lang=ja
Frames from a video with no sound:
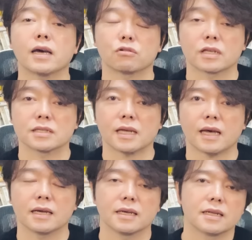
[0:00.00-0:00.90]
えんのです
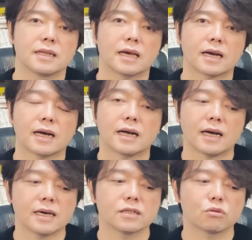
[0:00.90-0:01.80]
ね、年間
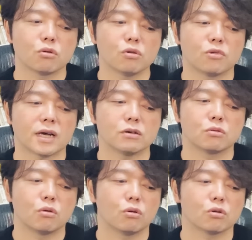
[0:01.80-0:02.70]
配当をもらう
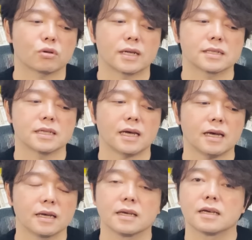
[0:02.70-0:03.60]
方法とかです
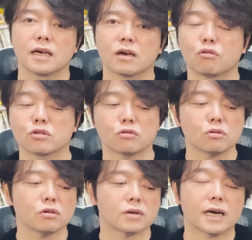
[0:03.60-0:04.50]
ね、えー、こういったこ
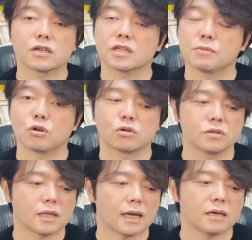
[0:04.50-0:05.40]
とのカリキュラムを
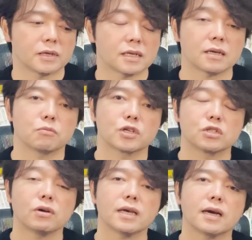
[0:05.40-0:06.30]
組んでいます。だからもう基
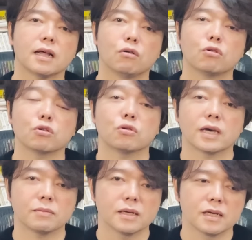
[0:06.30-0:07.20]
礎編から応用
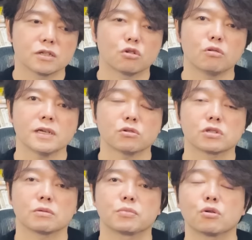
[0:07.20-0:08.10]
編、相場師と
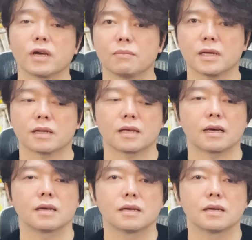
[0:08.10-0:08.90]
してのプロ編までね、